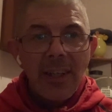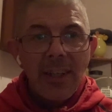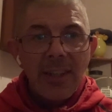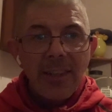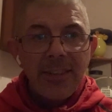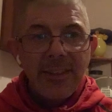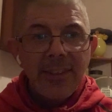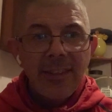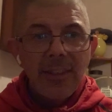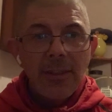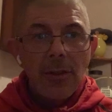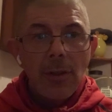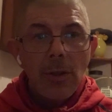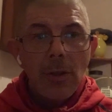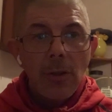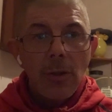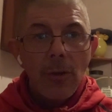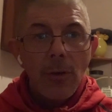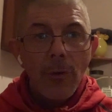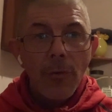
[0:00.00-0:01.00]
si
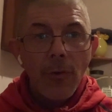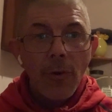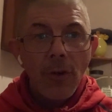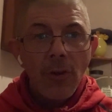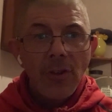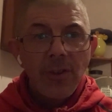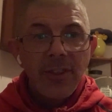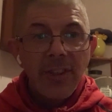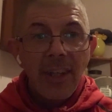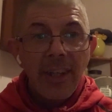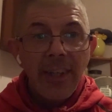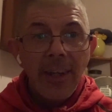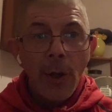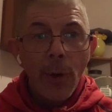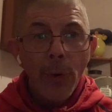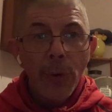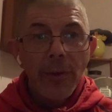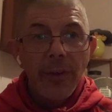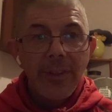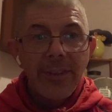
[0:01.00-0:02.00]
euh, en France il y a
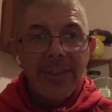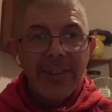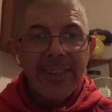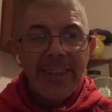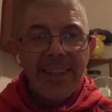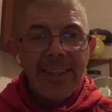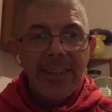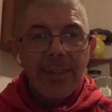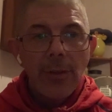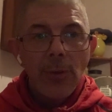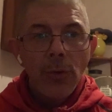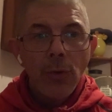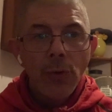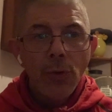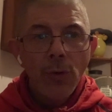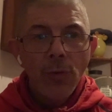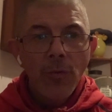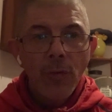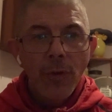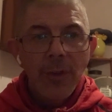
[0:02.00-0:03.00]
eu des
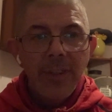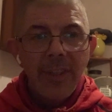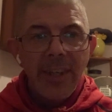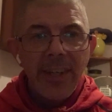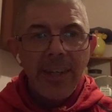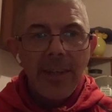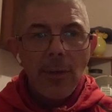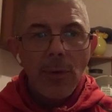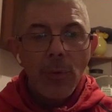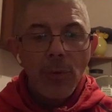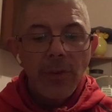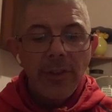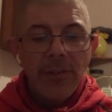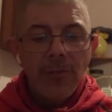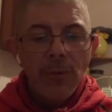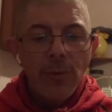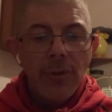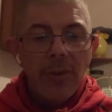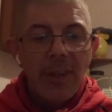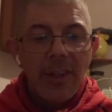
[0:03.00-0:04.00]
nouveautés au
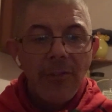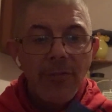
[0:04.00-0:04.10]
niveau de la